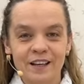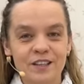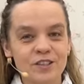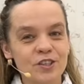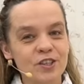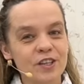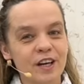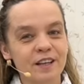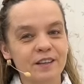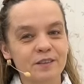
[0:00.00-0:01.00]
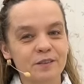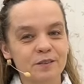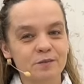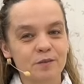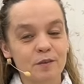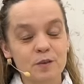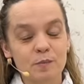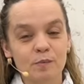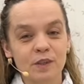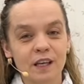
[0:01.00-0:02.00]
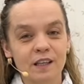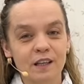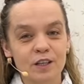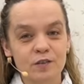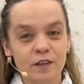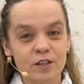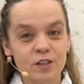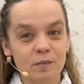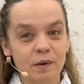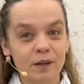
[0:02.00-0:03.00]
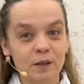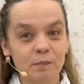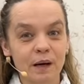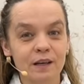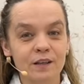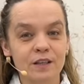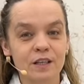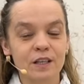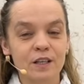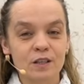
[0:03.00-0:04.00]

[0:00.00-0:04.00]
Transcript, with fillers: E, dzisiaj e, we wspomnienie Najświętszej Maryi Panny